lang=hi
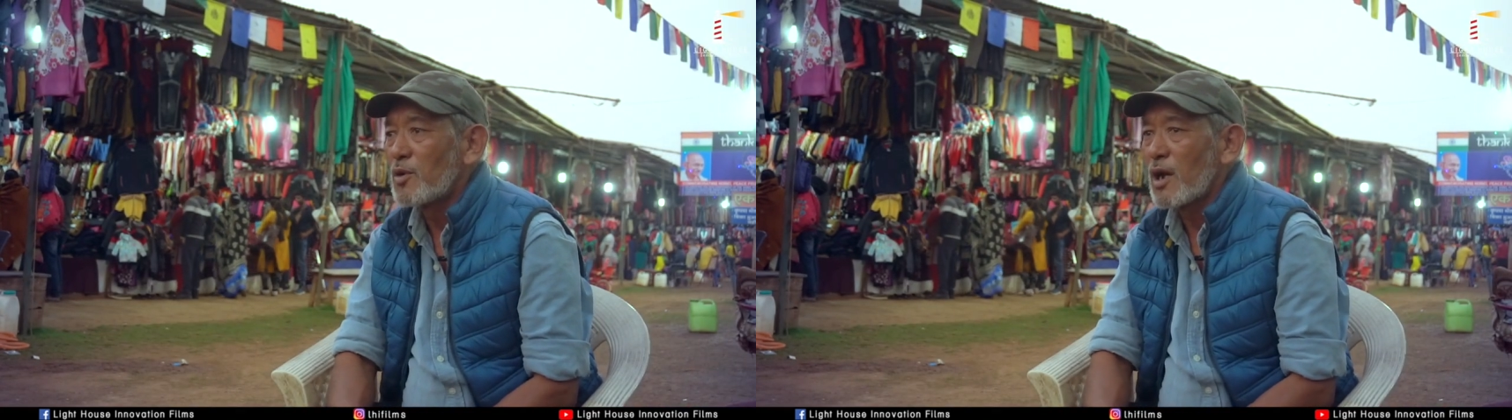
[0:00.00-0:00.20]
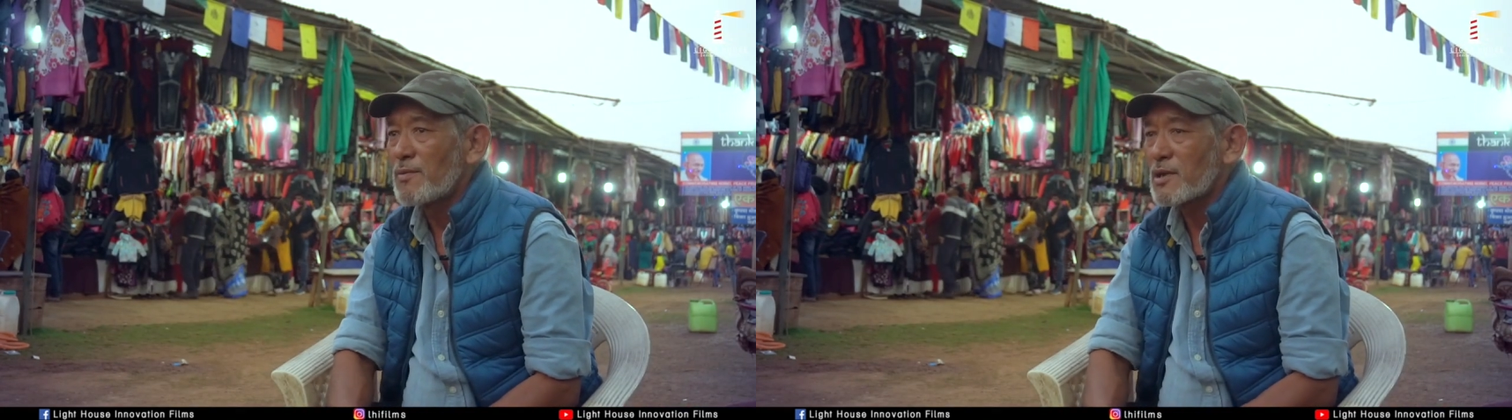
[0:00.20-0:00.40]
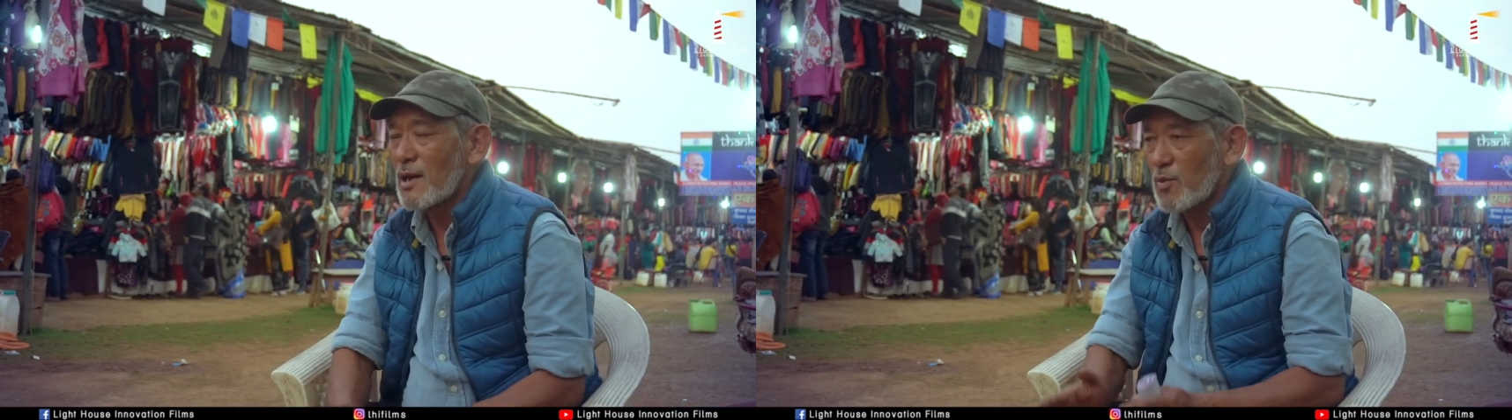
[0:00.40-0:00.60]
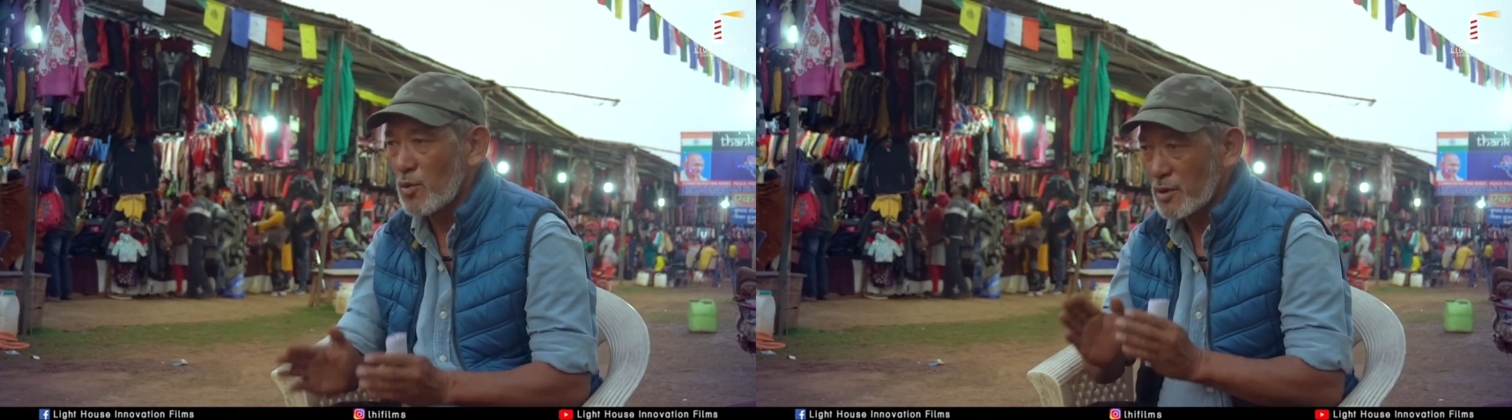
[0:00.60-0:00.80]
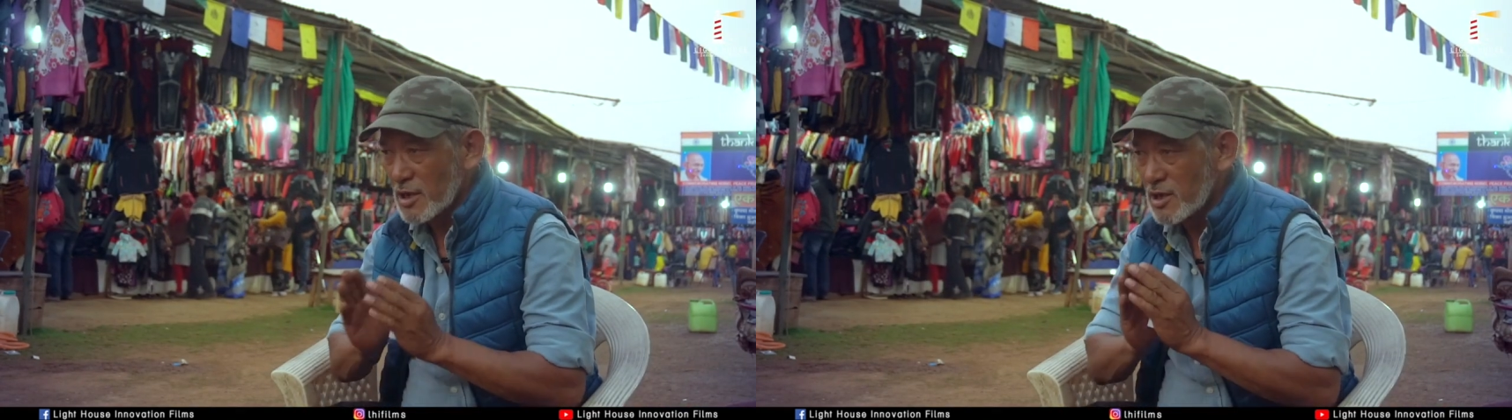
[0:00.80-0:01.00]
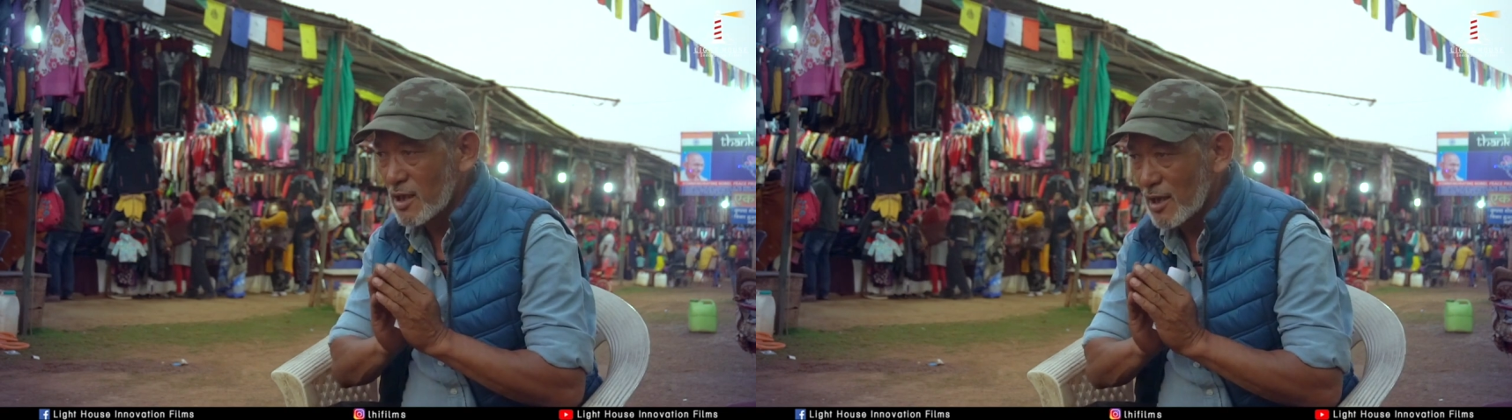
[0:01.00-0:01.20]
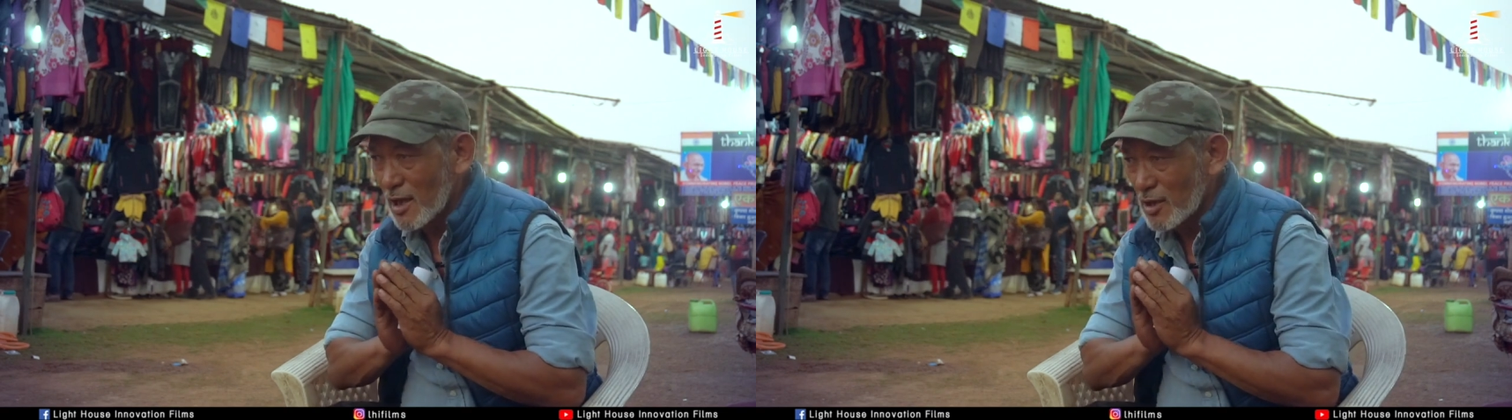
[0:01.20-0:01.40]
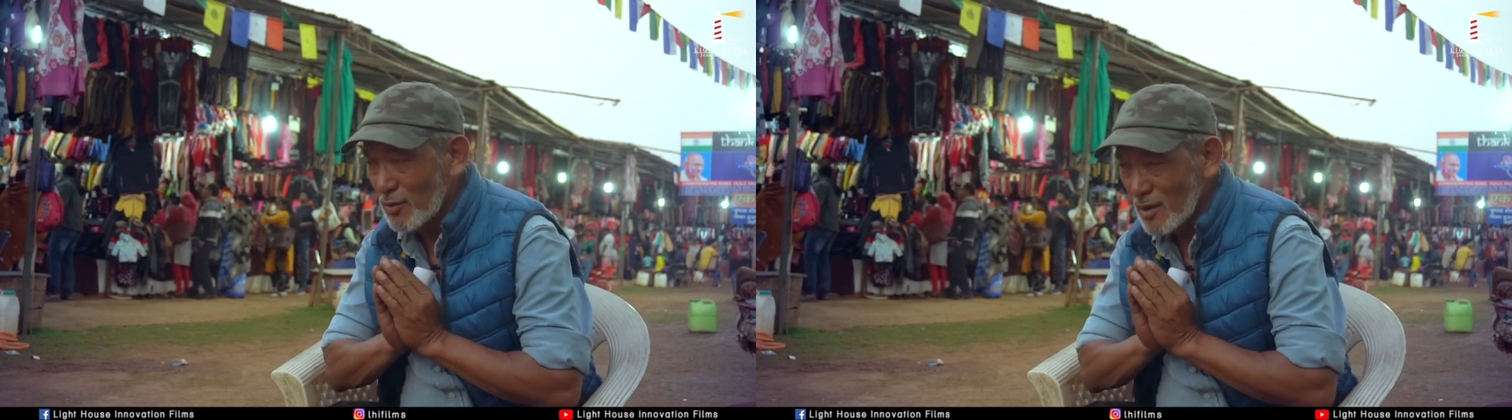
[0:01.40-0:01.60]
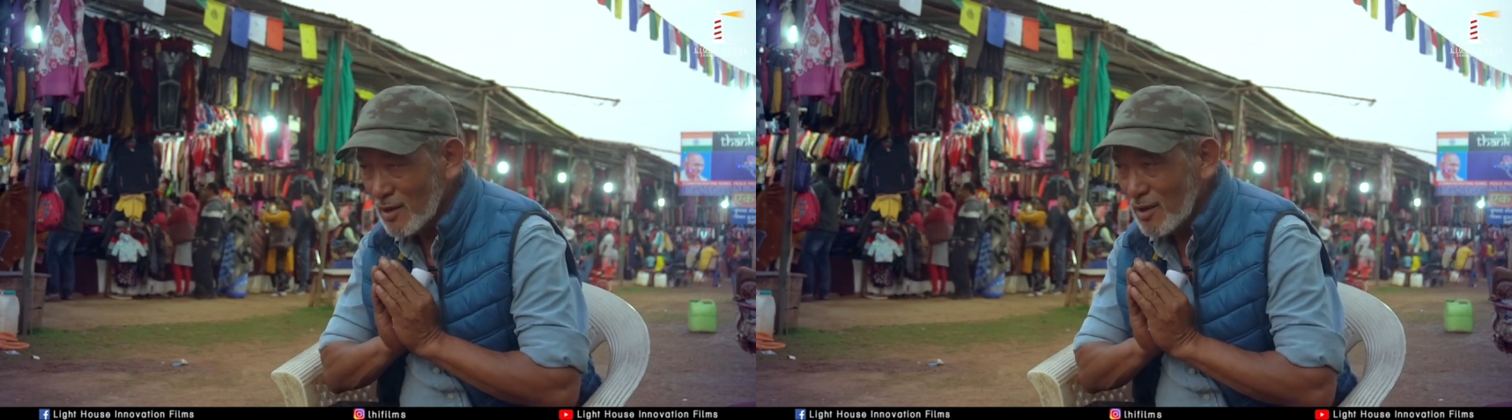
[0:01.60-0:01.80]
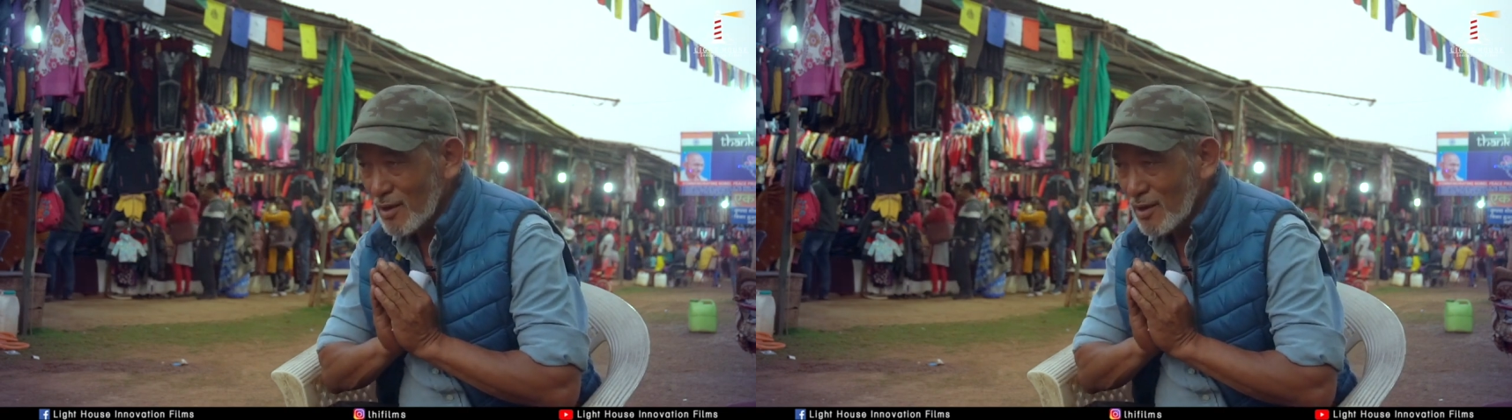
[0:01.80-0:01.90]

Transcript: पुनः आप सबको ले करते हुए